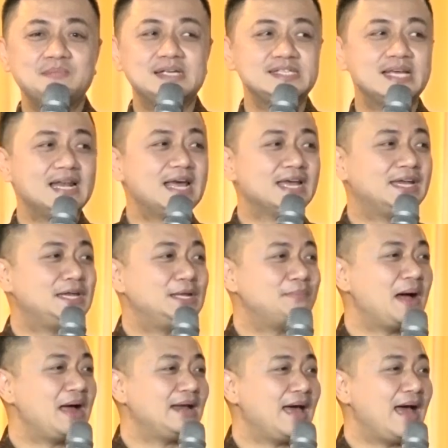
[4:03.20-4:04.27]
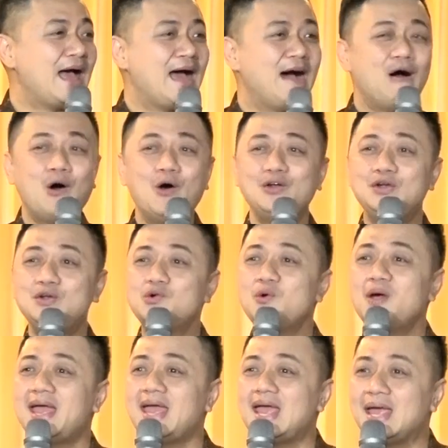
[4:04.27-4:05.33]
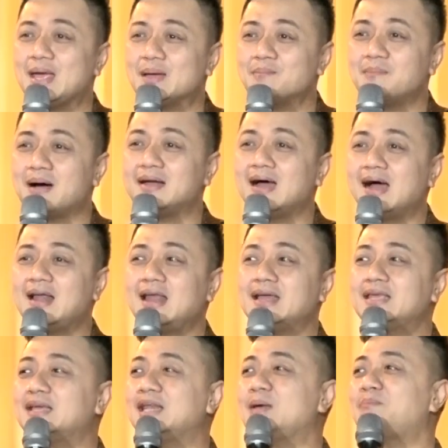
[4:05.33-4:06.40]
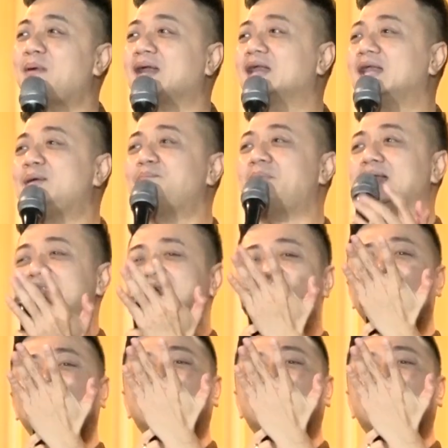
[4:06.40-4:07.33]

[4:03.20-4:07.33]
Michelle lagi di mana? On the way. Padahal lagi gelepar-gelepar sambil